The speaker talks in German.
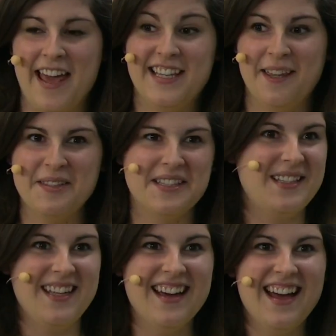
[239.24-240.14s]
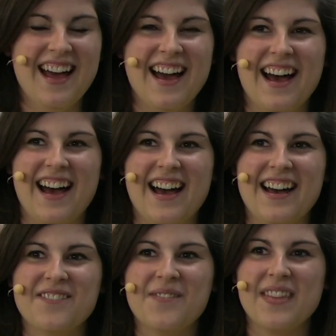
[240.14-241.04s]
Vielleicht gibt es die.
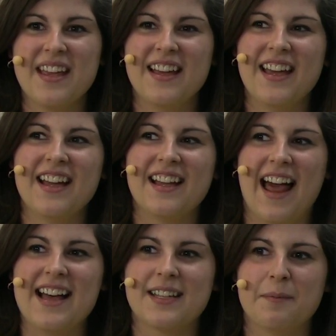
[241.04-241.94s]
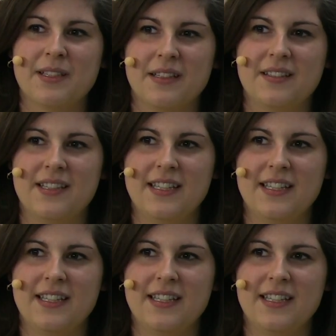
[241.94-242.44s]
Ähm, klar, es gibt äh,